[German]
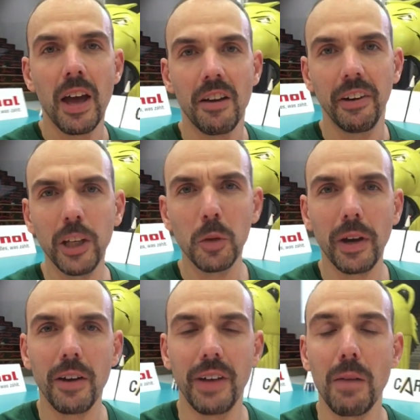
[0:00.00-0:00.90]
Wenn ich über
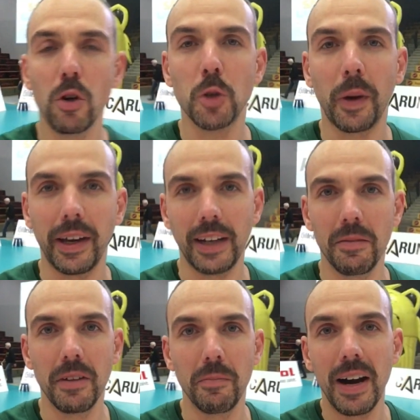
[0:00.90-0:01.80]
Erwärmung spreche,
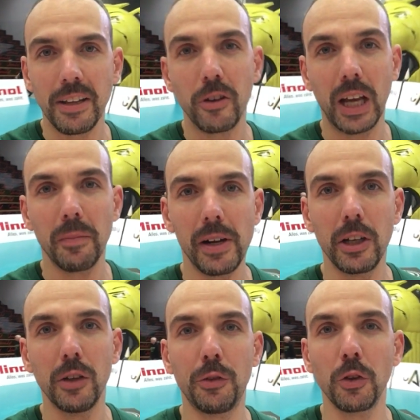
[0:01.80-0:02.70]
dann meine ich natürlich einmal
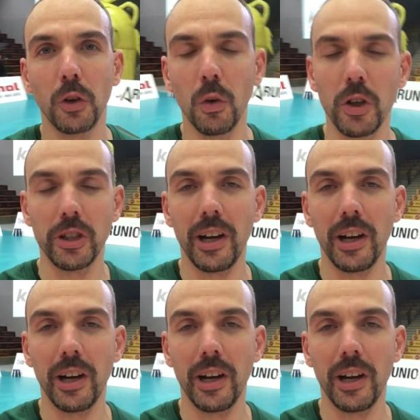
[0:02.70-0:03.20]
die physiologische